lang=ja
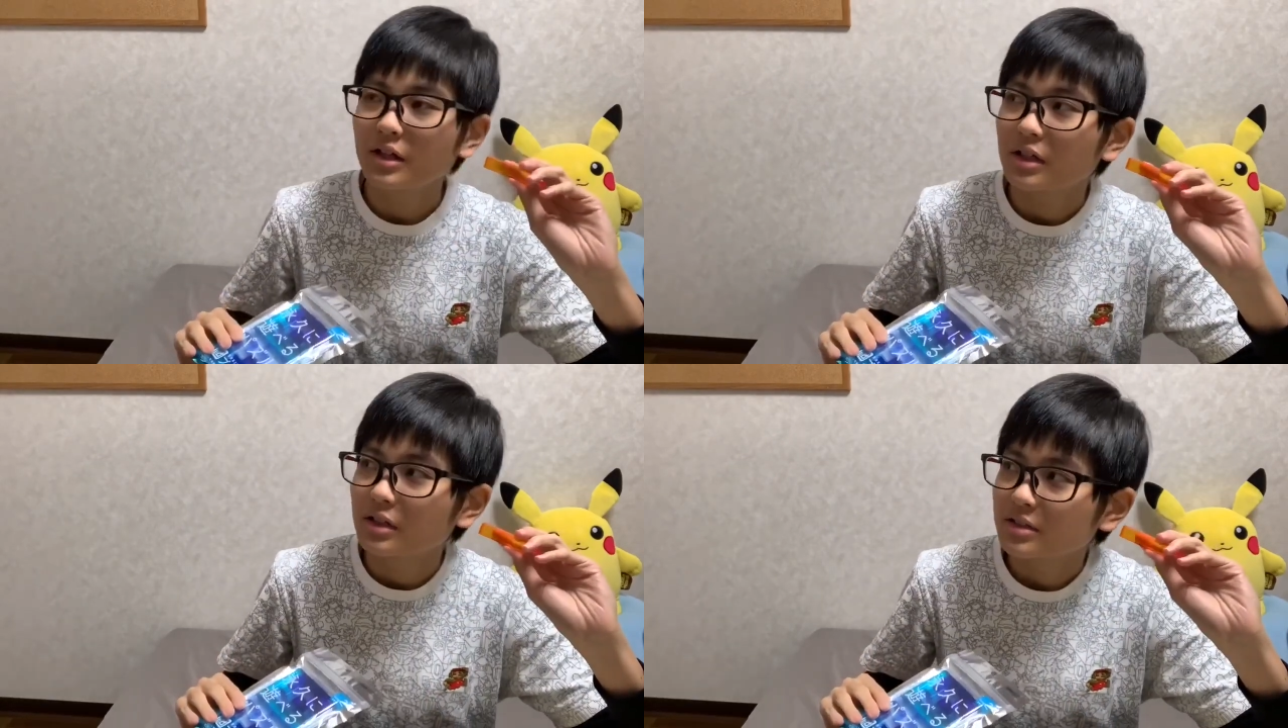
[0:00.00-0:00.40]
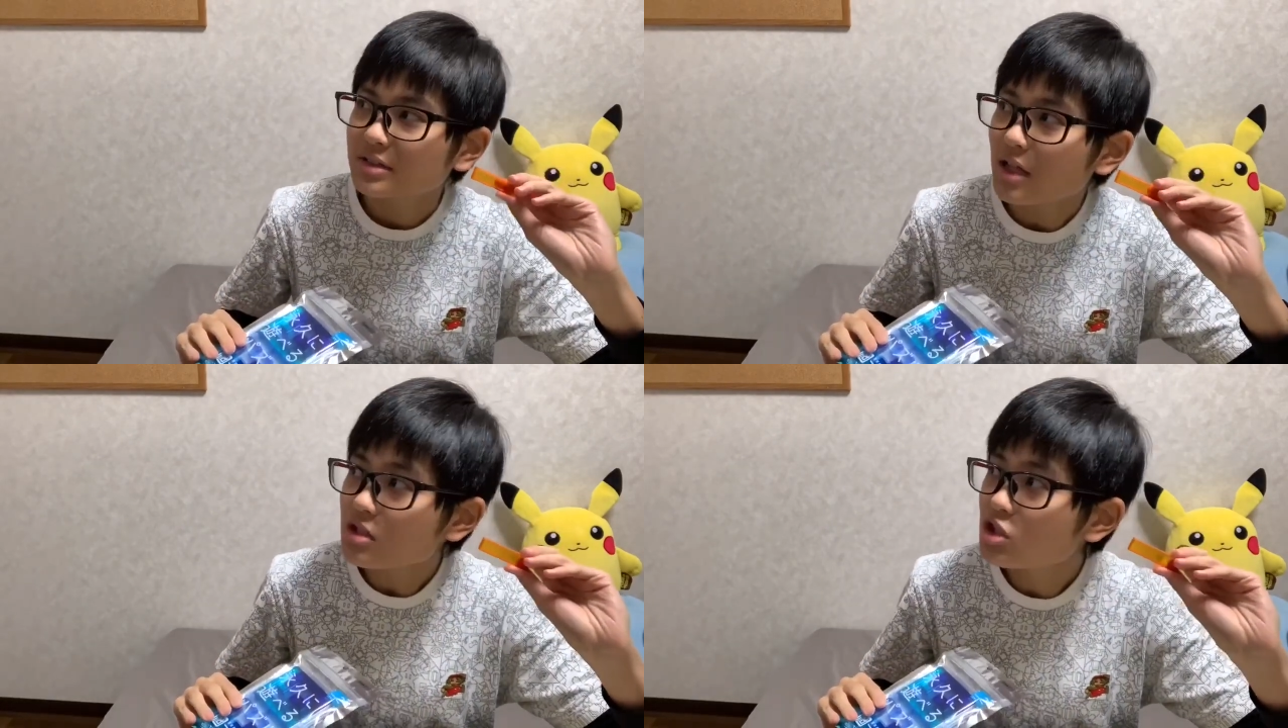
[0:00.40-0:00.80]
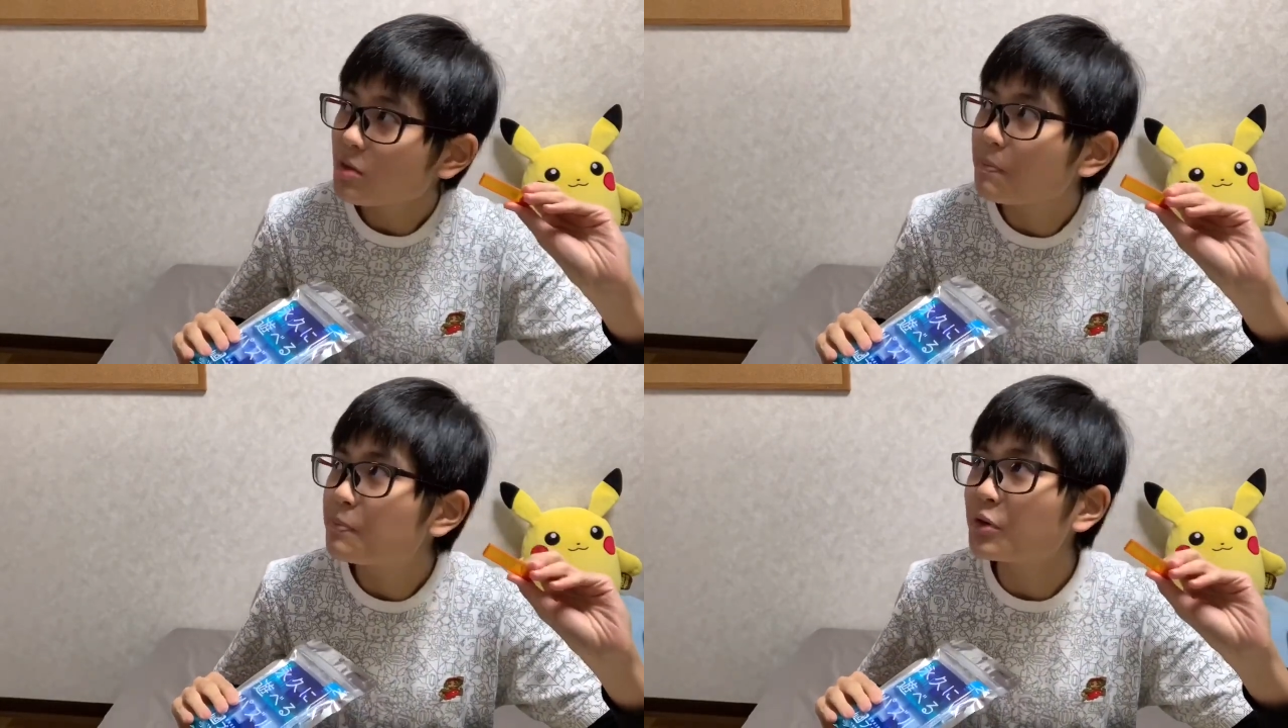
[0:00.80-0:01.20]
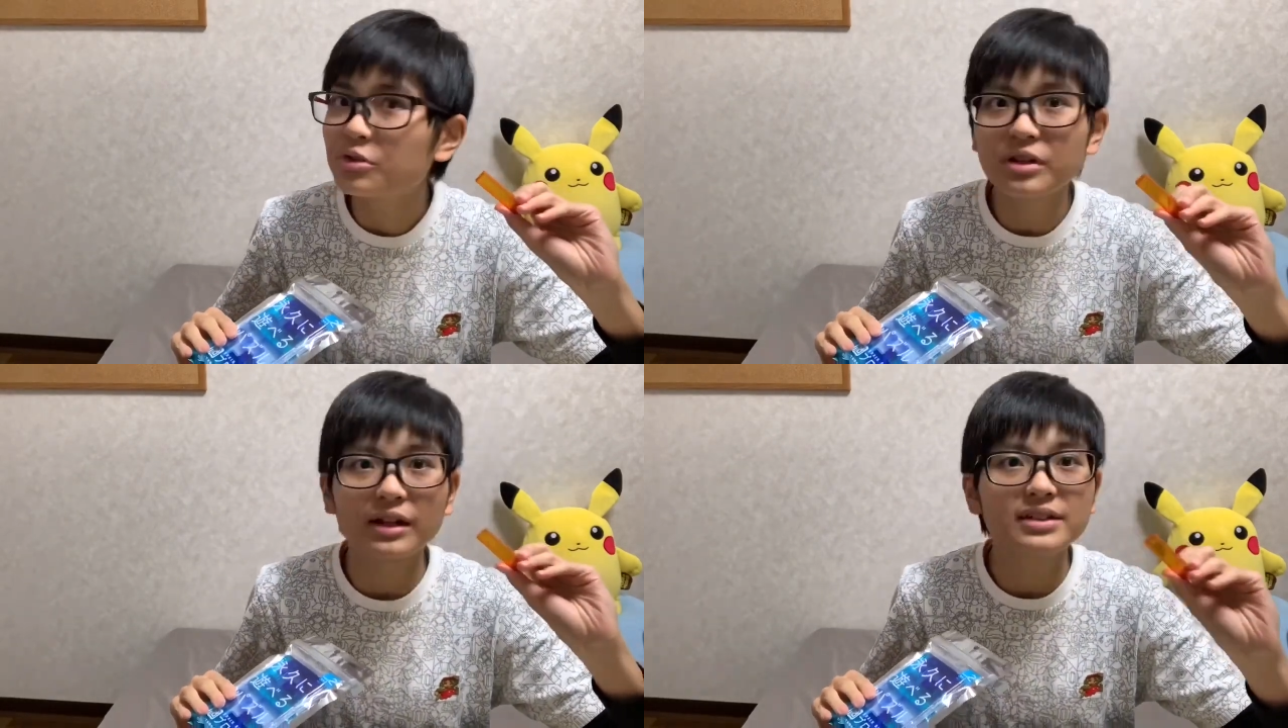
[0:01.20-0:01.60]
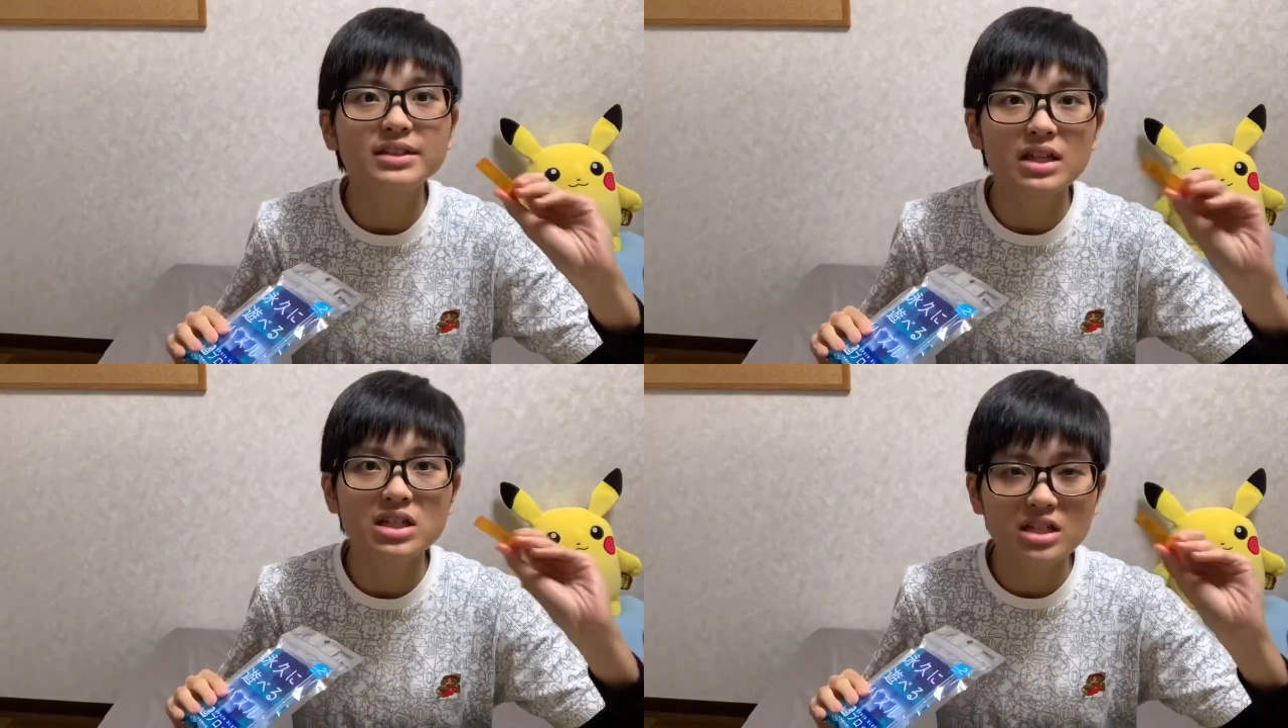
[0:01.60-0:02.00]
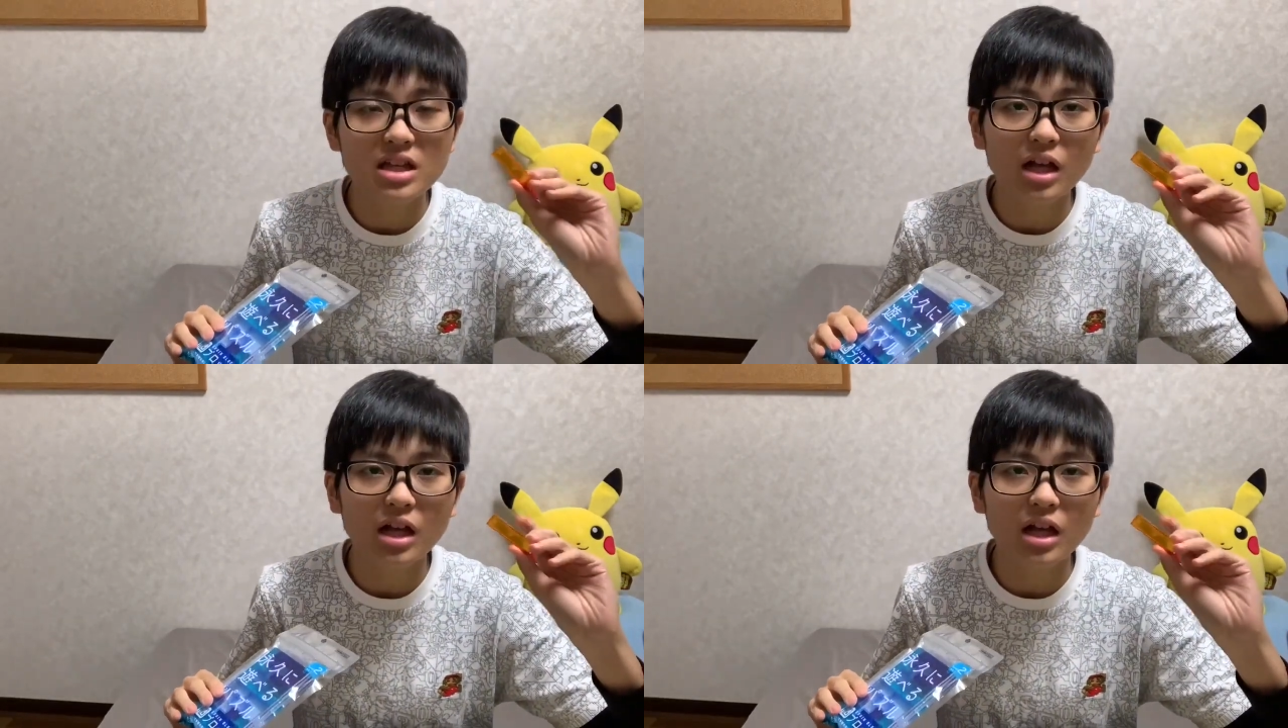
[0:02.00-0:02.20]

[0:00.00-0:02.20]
30分ぐらい苦戦して、